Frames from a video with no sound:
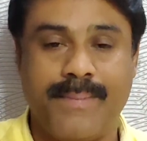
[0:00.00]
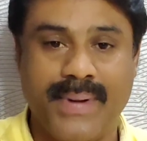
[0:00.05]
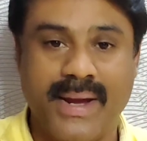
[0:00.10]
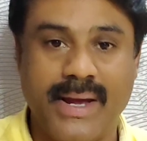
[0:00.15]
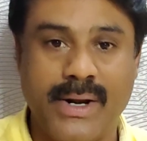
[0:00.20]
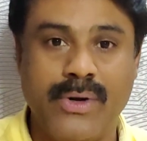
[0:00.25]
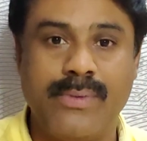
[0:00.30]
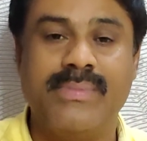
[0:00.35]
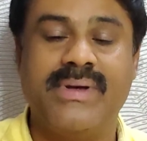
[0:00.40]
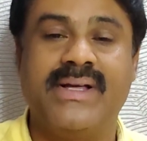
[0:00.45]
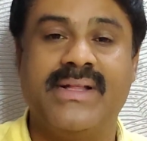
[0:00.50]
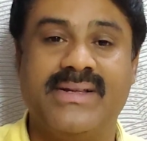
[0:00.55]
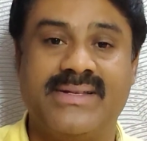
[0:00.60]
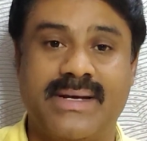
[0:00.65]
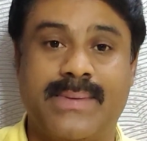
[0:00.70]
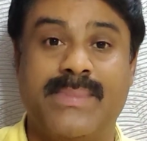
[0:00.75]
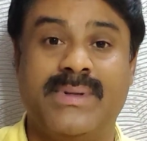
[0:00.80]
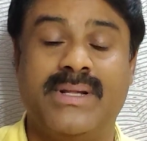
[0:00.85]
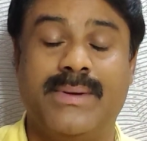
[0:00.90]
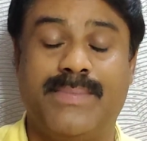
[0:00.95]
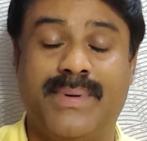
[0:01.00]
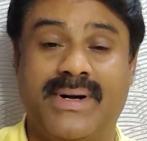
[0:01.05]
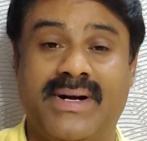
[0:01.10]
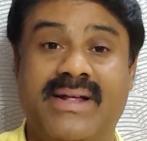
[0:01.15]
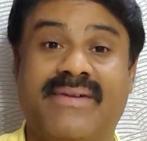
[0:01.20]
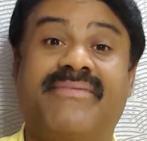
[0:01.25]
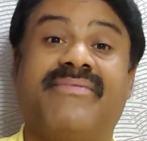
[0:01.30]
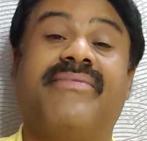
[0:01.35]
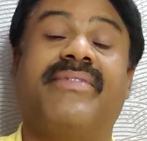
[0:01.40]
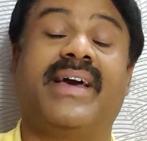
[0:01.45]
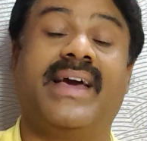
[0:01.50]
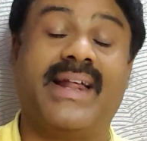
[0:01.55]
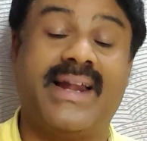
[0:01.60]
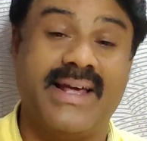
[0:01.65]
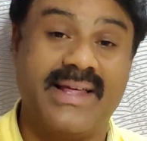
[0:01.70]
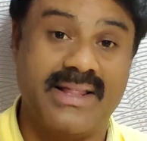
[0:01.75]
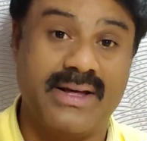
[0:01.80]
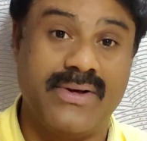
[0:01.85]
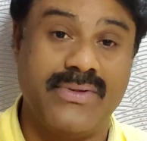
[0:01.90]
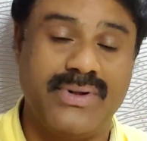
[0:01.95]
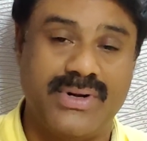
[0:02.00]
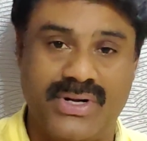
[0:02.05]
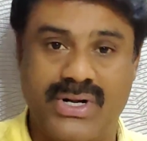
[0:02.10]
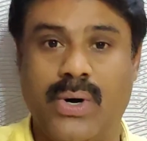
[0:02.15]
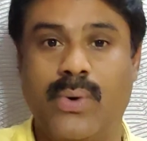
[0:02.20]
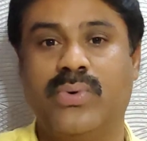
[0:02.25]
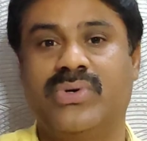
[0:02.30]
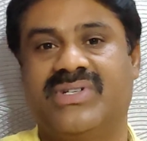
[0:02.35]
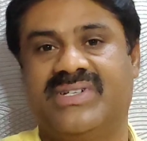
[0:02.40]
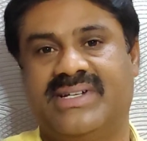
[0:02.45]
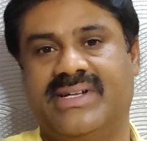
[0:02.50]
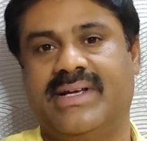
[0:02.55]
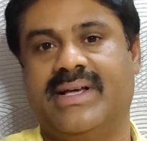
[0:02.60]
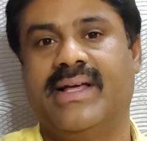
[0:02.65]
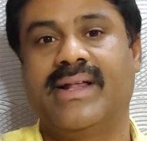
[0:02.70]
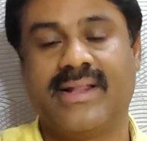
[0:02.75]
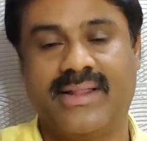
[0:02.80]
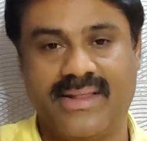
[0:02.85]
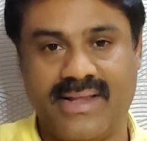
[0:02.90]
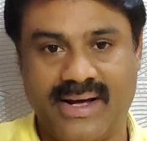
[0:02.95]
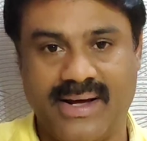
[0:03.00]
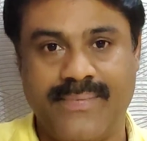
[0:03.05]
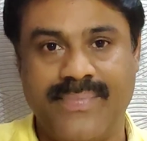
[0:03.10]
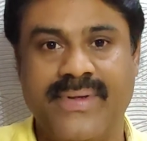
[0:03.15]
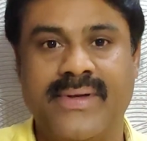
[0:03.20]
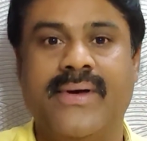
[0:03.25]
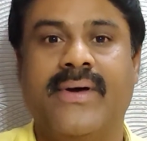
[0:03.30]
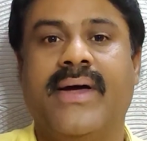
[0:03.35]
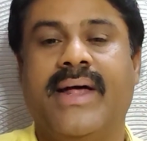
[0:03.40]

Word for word: மேலும் இது சம்மந்தப்பட்ட வேறு ஏதாவது டவுட்ஸ் இருந்தால்